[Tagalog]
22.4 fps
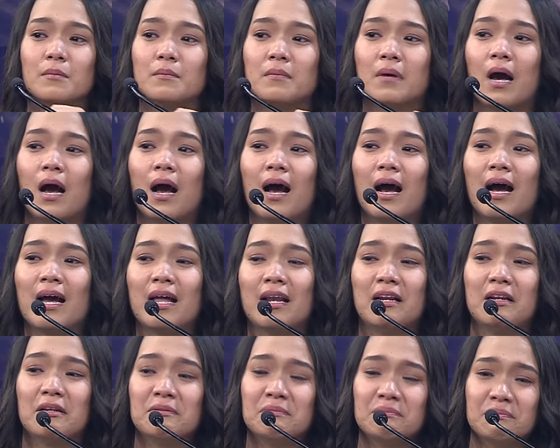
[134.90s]

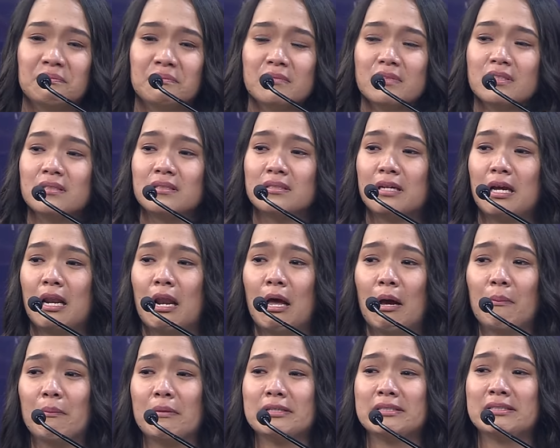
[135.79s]
Mahal,
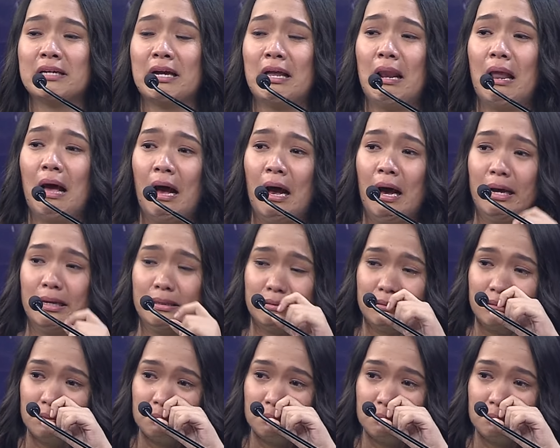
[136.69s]
salamat sa lahat.